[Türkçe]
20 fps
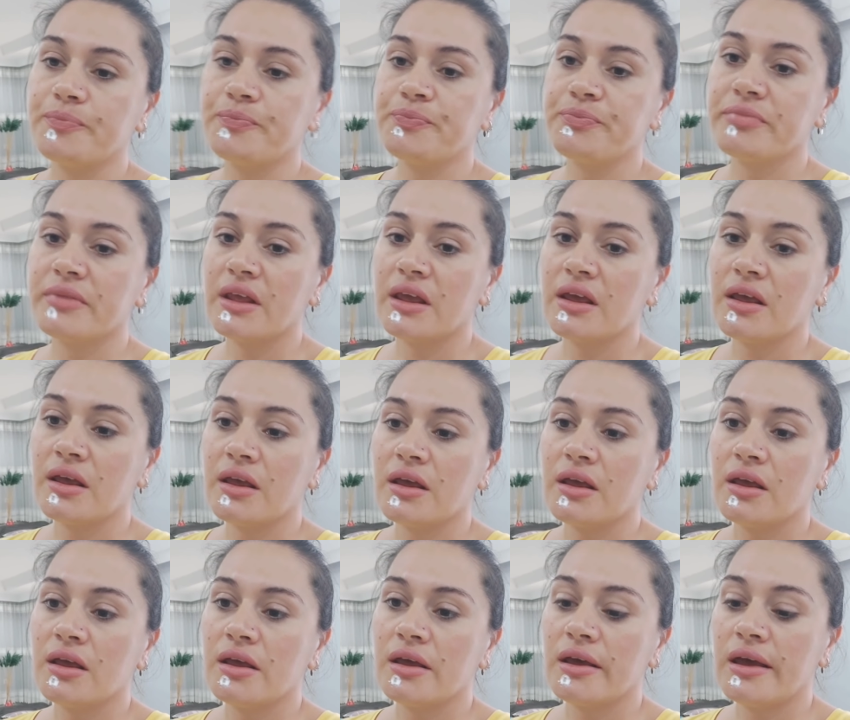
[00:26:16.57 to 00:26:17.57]
hem çok
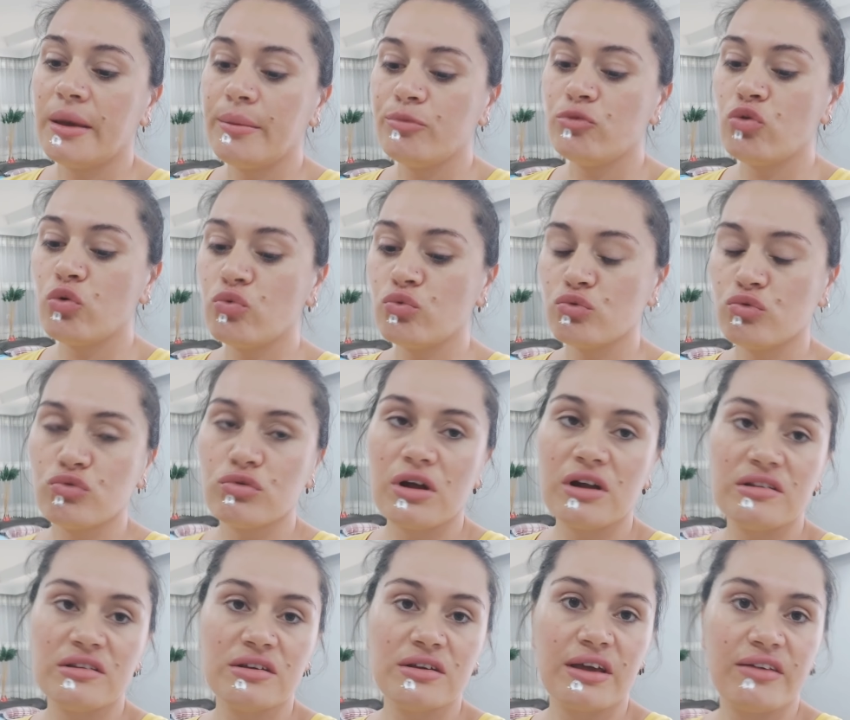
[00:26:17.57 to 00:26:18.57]
uzun artık evde
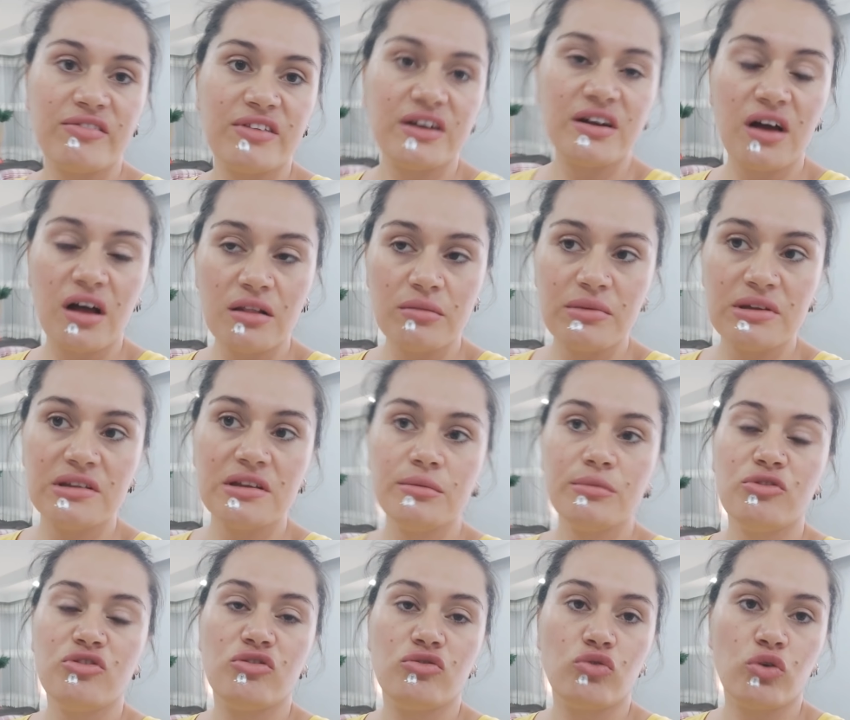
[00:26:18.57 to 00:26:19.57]
kalmadığım için çok bir şey
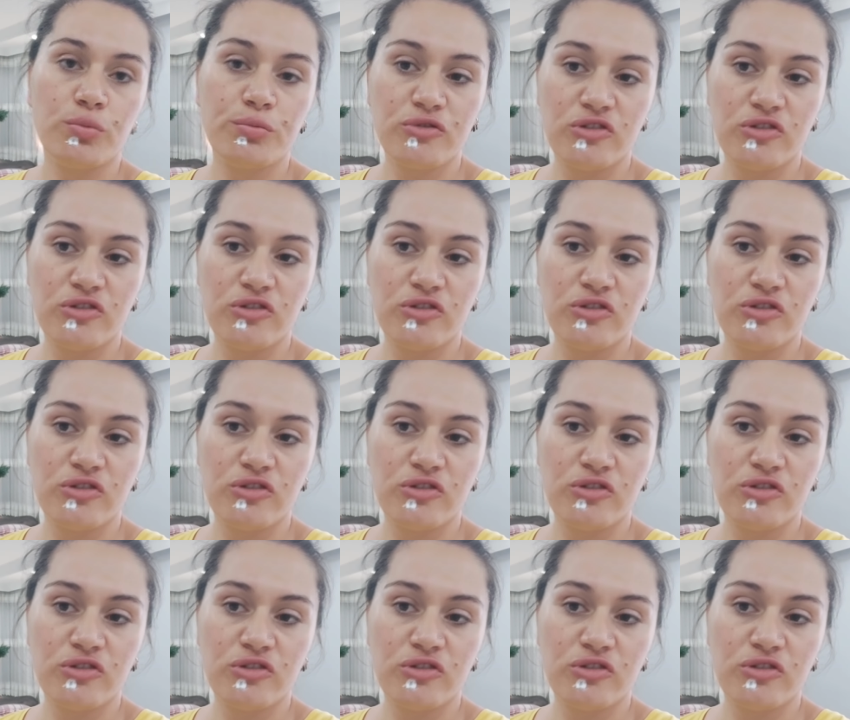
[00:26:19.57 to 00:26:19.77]
çekemiyorum.